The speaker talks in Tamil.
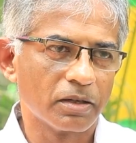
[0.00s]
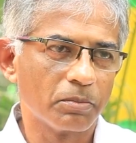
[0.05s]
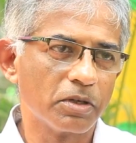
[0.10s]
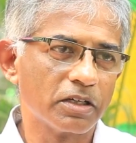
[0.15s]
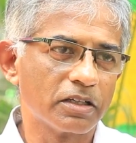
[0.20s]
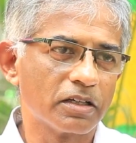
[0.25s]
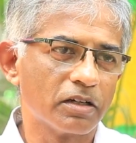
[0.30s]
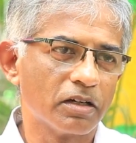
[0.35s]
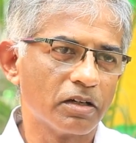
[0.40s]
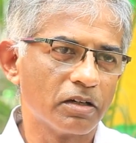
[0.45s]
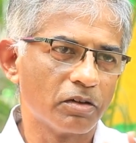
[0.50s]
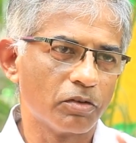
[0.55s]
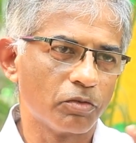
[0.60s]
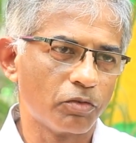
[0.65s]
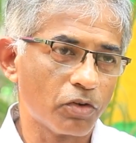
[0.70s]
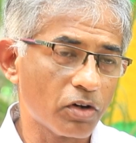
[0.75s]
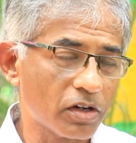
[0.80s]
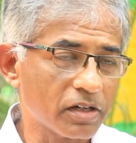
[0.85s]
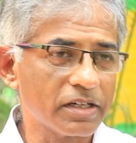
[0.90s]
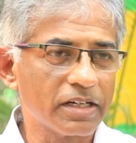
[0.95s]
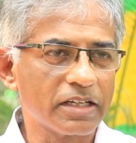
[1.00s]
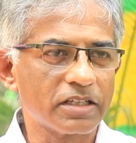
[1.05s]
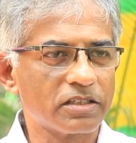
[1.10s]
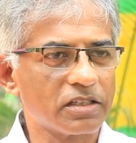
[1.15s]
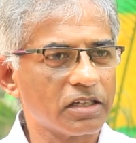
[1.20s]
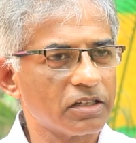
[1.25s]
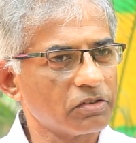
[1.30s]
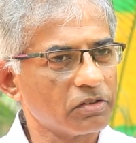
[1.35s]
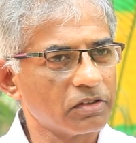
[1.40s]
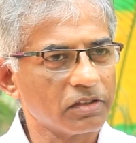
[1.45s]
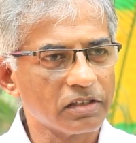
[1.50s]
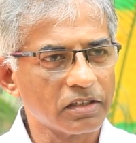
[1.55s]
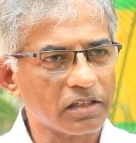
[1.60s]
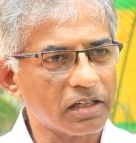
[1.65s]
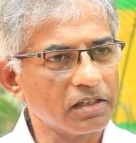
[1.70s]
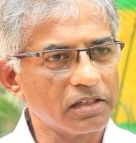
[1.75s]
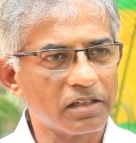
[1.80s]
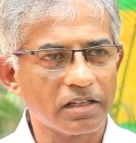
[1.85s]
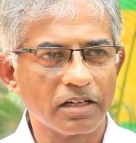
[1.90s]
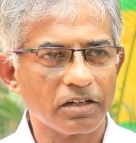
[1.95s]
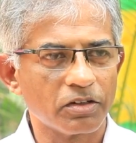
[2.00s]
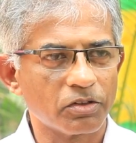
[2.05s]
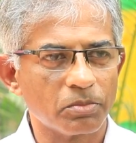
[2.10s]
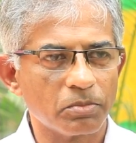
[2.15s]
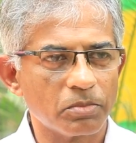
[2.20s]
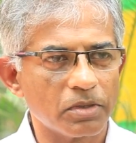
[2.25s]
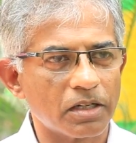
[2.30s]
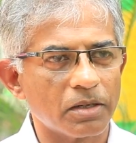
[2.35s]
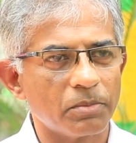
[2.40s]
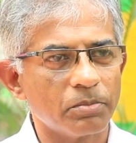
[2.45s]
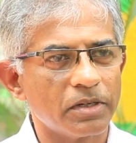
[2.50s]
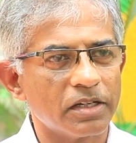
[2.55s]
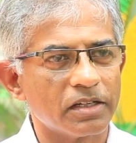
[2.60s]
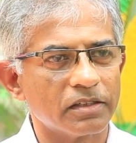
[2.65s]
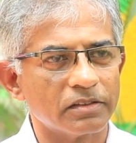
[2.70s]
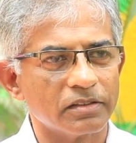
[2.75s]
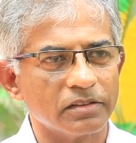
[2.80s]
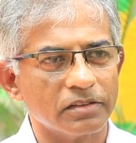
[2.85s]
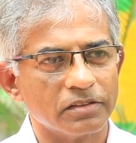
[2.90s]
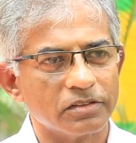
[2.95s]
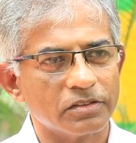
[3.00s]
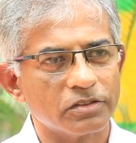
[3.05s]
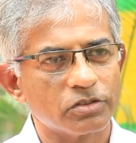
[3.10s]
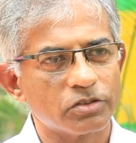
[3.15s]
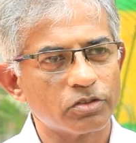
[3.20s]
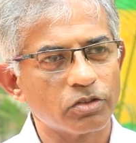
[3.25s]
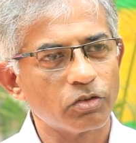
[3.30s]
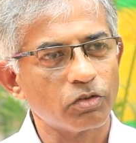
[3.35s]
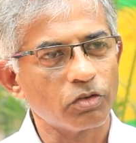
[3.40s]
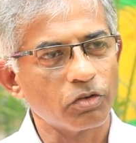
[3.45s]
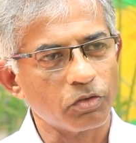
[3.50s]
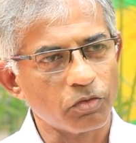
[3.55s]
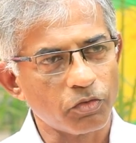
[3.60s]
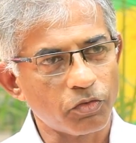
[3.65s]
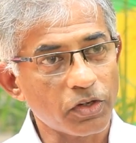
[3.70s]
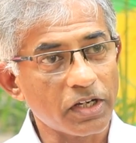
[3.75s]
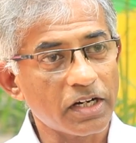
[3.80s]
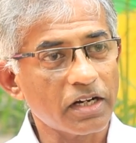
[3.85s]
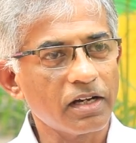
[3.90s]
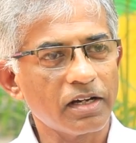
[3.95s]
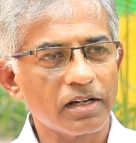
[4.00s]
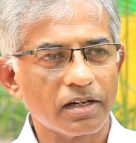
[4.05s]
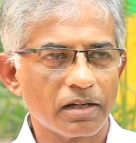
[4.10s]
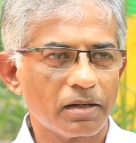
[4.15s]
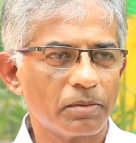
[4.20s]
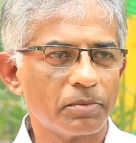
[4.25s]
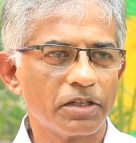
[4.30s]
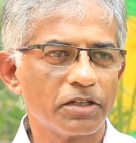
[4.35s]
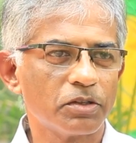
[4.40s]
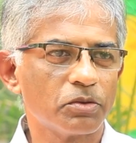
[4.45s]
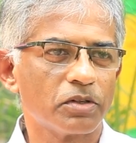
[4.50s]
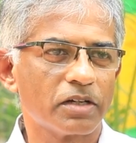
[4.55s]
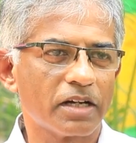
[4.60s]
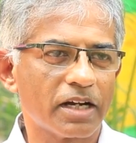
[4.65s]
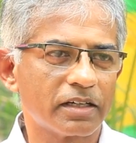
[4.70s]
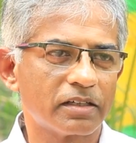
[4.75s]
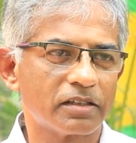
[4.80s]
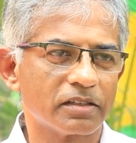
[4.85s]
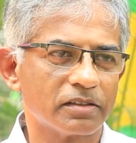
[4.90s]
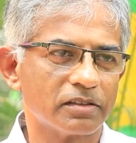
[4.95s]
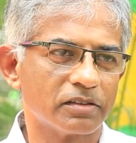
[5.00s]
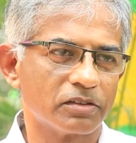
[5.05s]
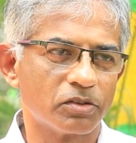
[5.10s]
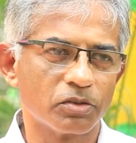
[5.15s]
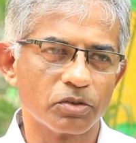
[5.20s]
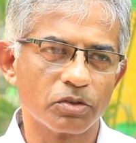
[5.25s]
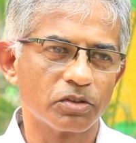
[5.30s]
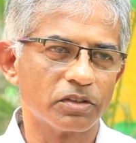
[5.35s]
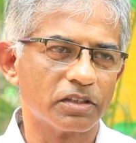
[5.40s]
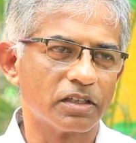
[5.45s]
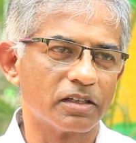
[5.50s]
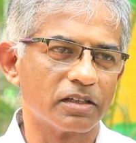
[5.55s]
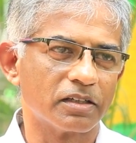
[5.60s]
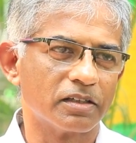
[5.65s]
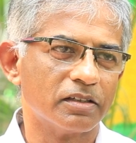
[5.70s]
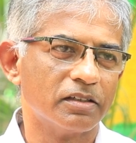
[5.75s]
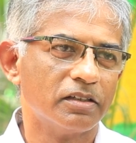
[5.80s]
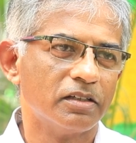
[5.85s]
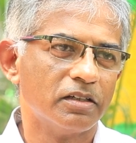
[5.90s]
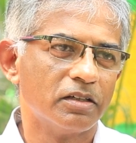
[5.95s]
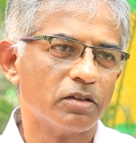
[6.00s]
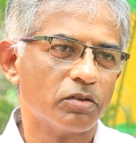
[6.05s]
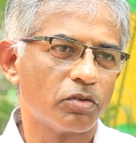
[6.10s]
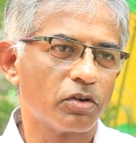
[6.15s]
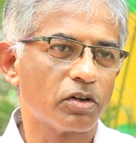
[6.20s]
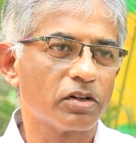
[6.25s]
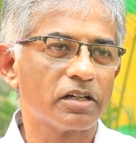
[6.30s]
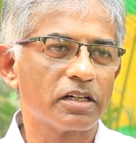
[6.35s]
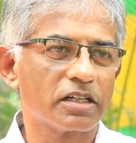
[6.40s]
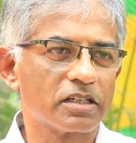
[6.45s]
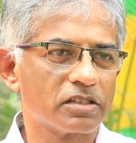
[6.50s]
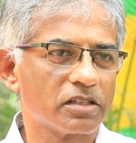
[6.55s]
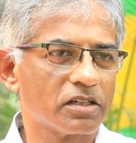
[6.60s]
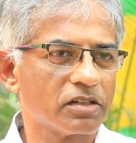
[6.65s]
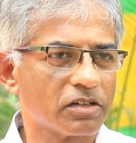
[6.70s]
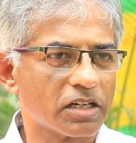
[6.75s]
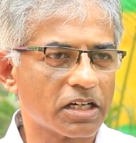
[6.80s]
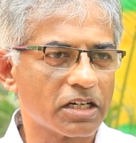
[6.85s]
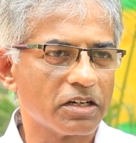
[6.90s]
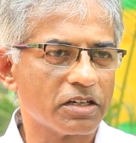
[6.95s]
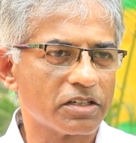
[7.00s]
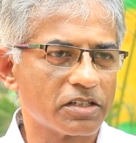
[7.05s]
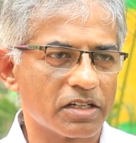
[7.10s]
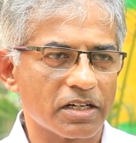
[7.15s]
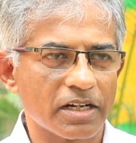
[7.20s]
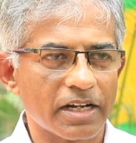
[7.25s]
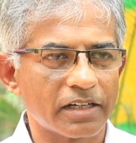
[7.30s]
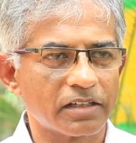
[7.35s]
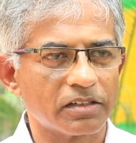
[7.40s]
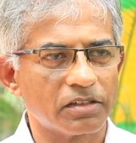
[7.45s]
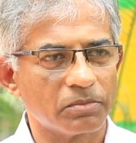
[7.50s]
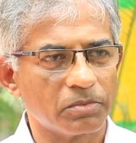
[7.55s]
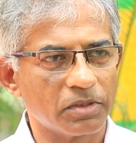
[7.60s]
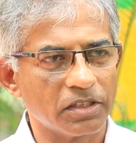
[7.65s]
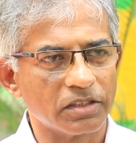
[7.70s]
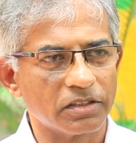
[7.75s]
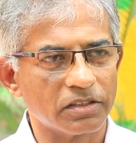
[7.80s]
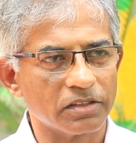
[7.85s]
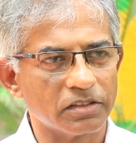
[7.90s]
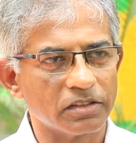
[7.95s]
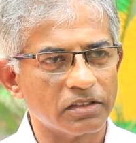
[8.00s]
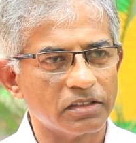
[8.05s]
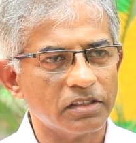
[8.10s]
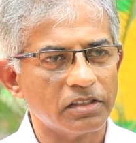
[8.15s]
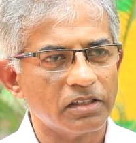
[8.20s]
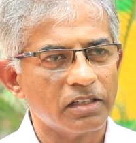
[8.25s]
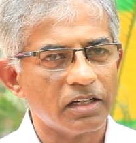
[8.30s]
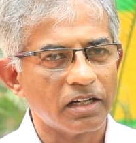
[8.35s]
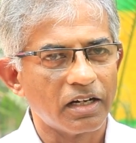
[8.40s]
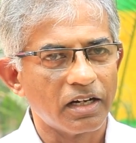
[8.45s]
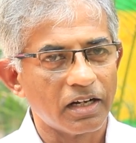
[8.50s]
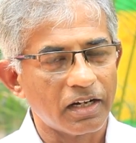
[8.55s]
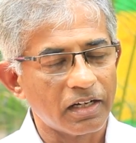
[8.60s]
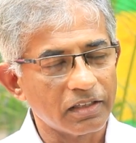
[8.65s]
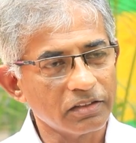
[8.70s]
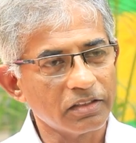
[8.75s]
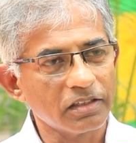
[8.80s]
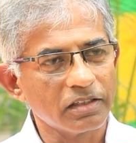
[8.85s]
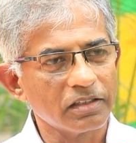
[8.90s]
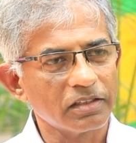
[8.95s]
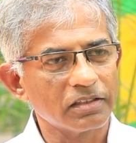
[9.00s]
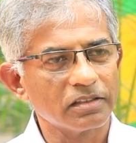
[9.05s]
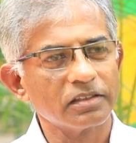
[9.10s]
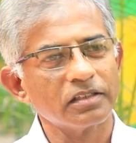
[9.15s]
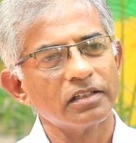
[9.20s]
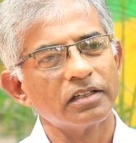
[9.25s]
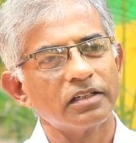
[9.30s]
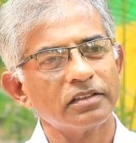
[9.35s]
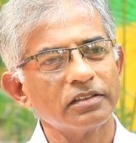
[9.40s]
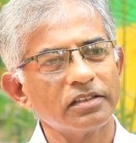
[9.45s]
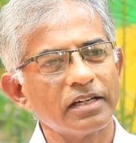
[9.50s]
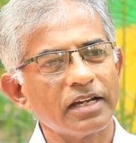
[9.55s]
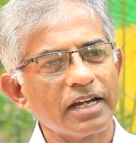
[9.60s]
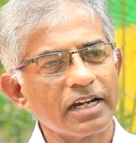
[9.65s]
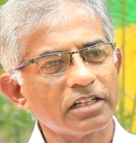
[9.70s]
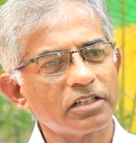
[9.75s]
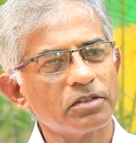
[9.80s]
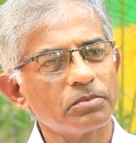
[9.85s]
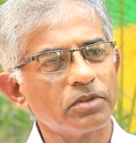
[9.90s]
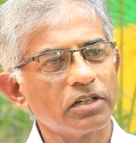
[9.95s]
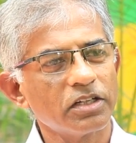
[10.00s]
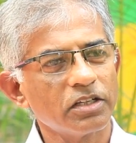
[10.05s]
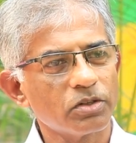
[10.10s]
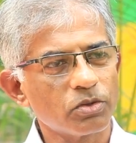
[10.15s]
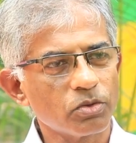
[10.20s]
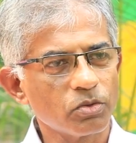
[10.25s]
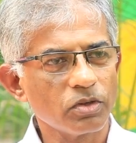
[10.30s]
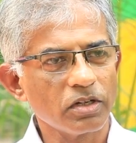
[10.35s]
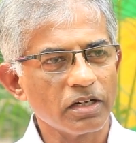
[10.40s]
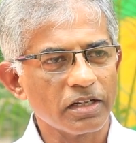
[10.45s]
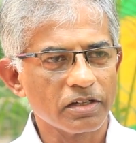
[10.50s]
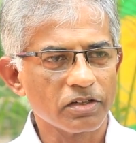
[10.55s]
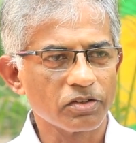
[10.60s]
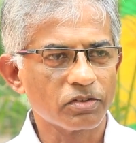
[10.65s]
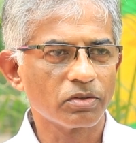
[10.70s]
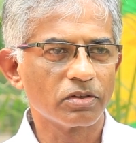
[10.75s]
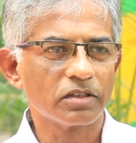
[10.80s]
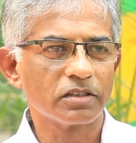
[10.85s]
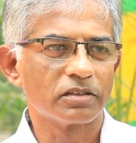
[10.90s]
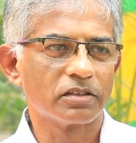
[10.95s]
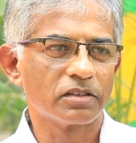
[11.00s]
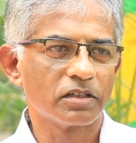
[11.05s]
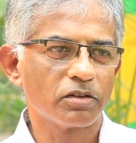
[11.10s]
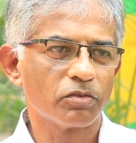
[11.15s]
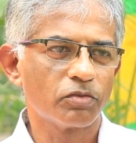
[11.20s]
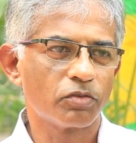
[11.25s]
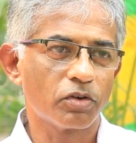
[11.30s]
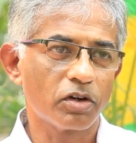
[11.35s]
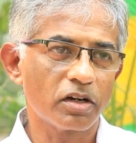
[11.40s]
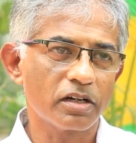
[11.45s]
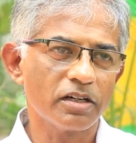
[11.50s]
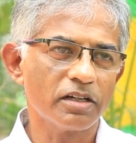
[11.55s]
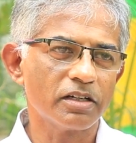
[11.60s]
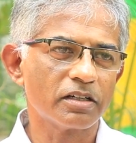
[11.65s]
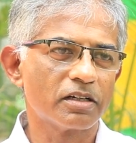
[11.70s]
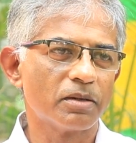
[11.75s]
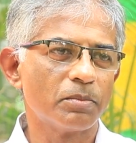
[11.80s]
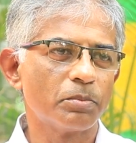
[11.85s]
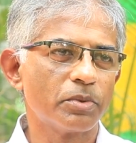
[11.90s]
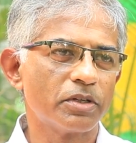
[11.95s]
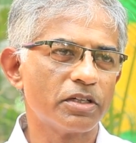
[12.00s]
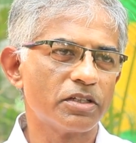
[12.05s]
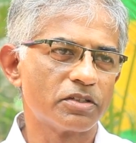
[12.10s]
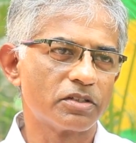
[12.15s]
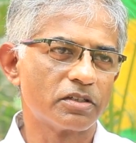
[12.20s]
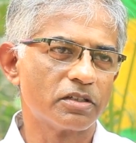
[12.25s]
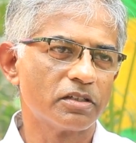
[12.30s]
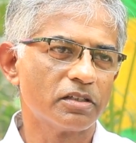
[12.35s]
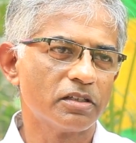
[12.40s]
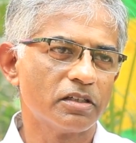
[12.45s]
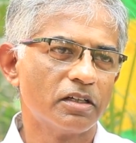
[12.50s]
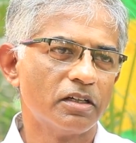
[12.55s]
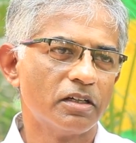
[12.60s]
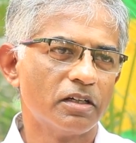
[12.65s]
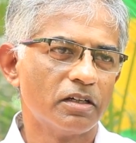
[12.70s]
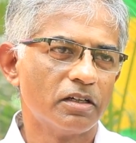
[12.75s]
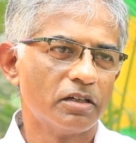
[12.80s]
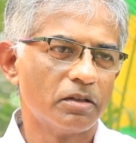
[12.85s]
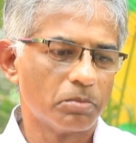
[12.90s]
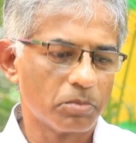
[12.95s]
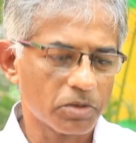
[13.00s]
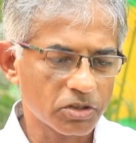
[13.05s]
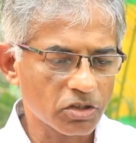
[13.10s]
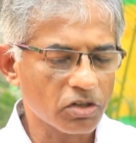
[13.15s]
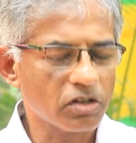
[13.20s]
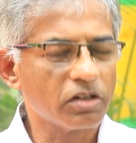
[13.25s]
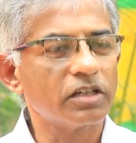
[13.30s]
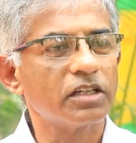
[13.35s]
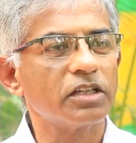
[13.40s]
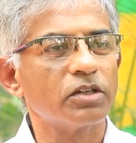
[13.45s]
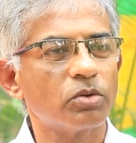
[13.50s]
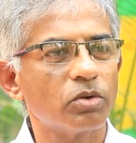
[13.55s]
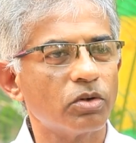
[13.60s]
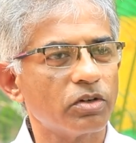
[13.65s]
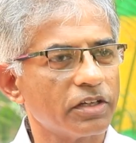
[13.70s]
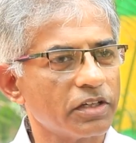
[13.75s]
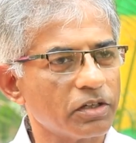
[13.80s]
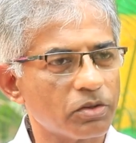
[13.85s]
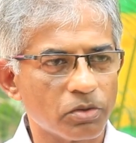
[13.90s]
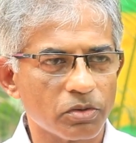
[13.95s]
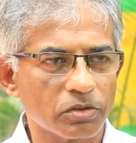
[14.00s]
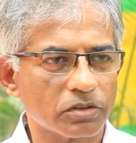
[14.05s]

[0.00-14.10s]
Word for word: நம்மளுக்கு ஃபாரின் எக்ஸ்சேஞ்ச் வந்து கண்ட்ரியில் ரொம்ப கம்மியாக இருந்தது ஸோ ஃபெரா அப்படின்னு ஒரு ஆக்ட் இருந்து கொண்டு வந்தாங்க ஃபாரின் எக்ஸ்சேஞ்ச் ரெகுலேஷன் ஆக்ட் அப்படின்ட்டு அந்த அந்த அந்த ஆக்ட் படி ரூல் என்ன சொல்லிட்டுனா ஃபாரின் கம்பெனிஸ்க்கு மெஜாரிட்டி ஹோல்டிங்